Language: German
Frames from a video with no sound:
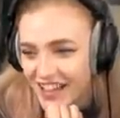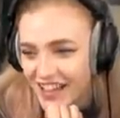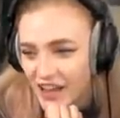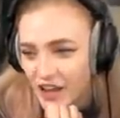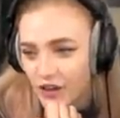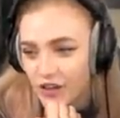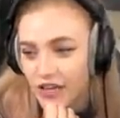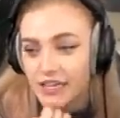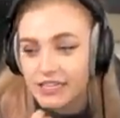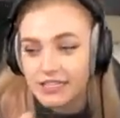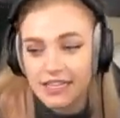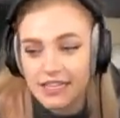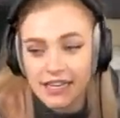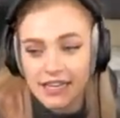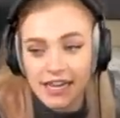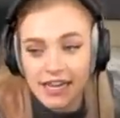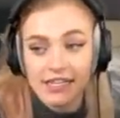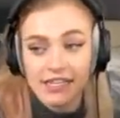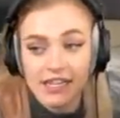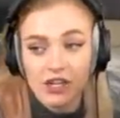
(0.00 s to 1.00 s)
Okay, ich sehe
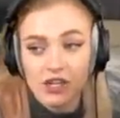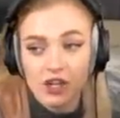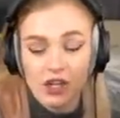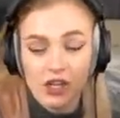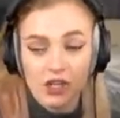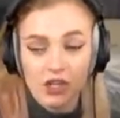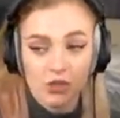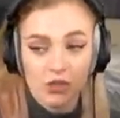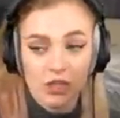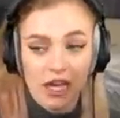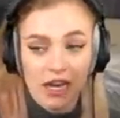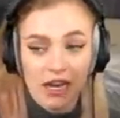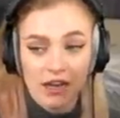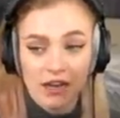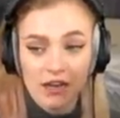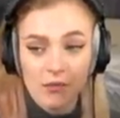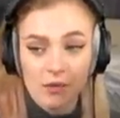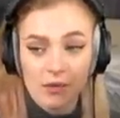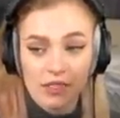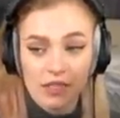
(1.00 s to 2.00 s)
dahinter schon das Nutella
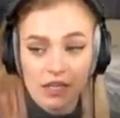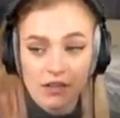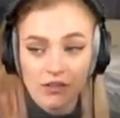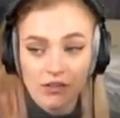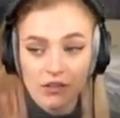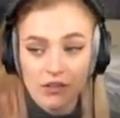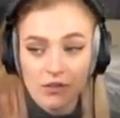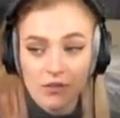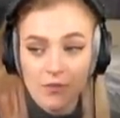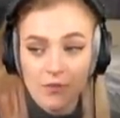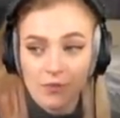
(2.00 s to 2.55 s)
im Hintergrund.